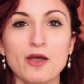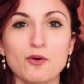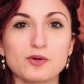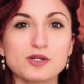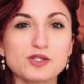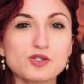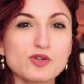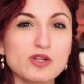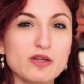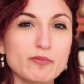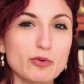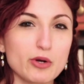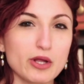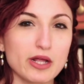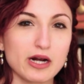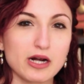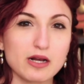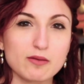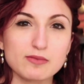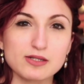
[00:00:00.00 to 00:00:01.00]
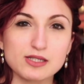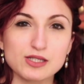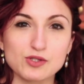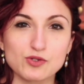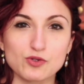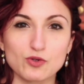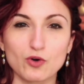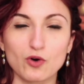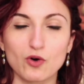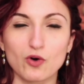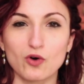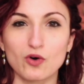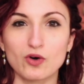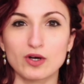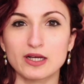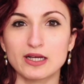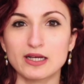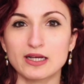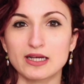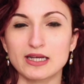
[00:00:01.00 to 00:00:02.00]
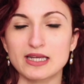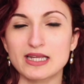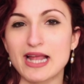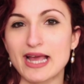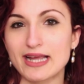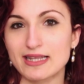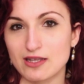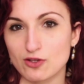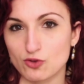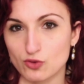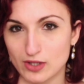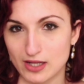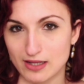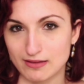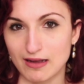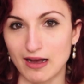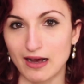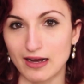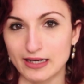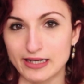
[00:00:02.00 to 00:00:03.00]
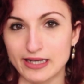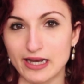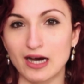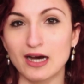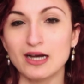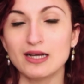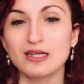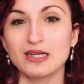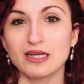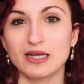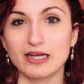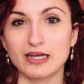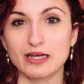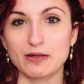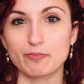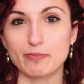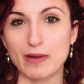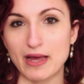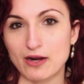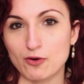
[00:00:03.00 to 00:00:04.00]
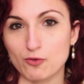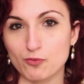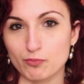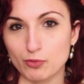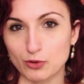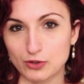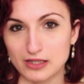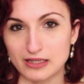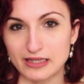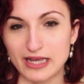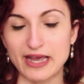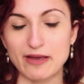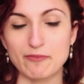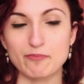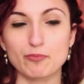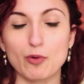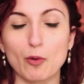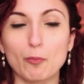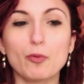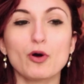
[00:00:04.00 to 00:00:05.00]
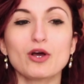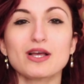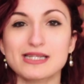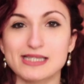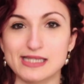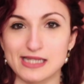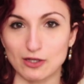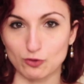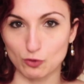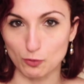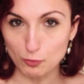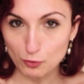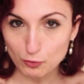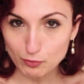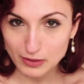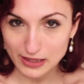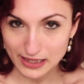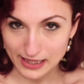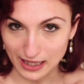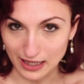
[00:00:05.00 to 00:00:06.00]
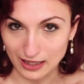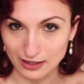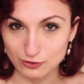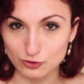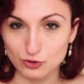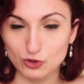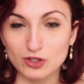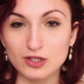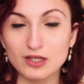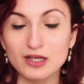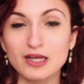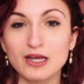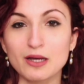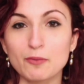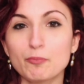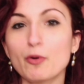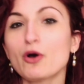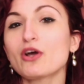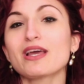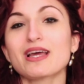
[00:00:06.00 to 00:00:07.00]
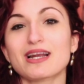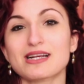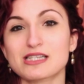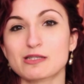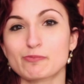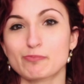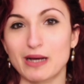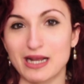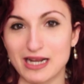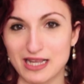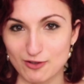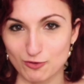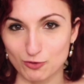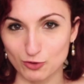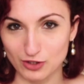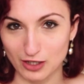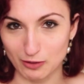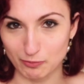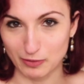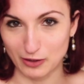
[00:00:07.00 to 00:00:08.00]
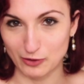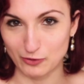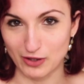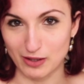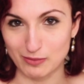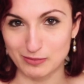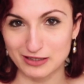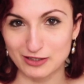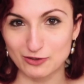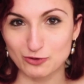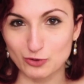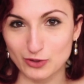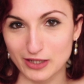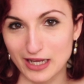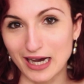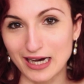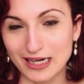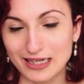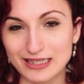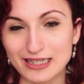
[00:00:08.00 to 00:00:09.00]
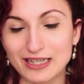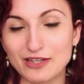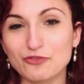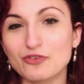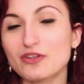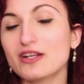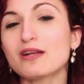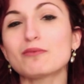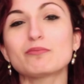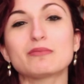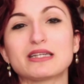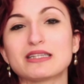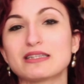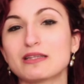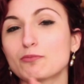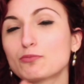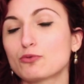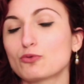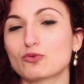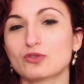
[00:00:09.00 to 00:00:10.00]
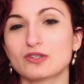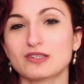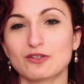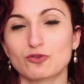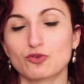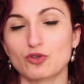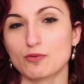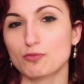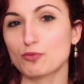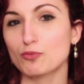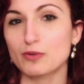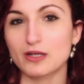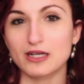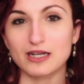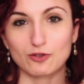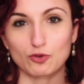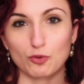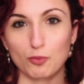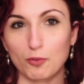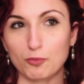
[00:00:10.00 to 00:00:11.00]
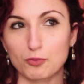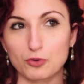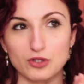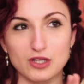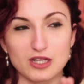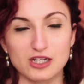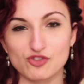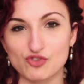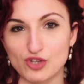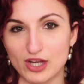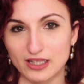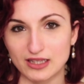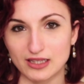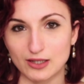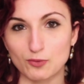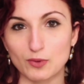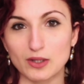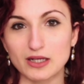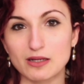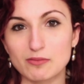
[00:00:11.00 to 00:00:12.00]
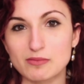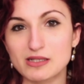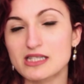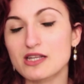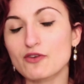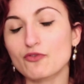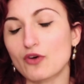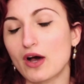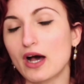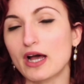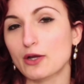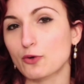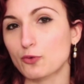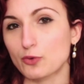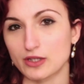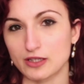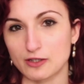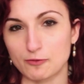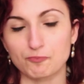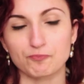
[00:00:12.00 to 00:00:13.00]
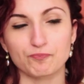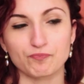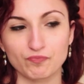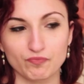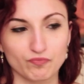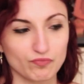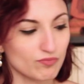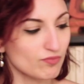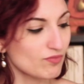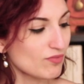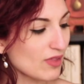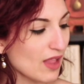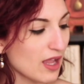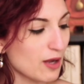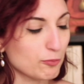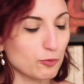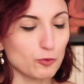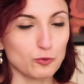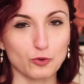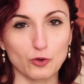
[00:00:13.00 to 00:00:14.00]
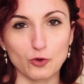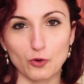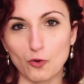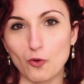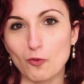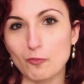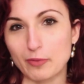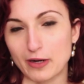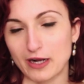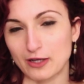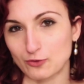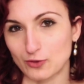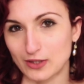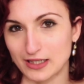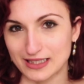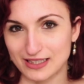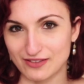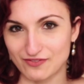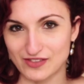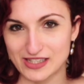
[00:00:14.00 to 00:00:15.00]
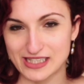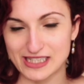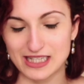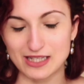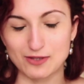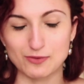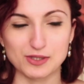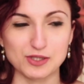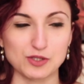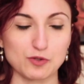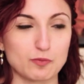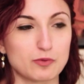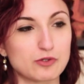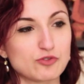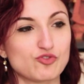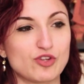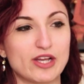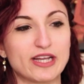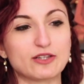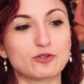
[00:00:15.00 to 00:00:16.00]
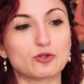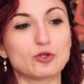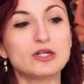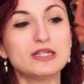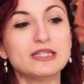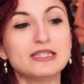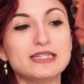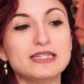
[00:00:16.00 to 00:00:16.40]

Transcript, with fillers: Questo libro era rimasto eh, inedito in Italia Italia eh, per un po' di tempo, poi è stato pubblicato, poi era sparito dal panorama editoriale, finalmente appunto è stato ripubblicato proprio di recente qualche mese fa e quindi appunto l'ho comprato anche in vista di questo progetto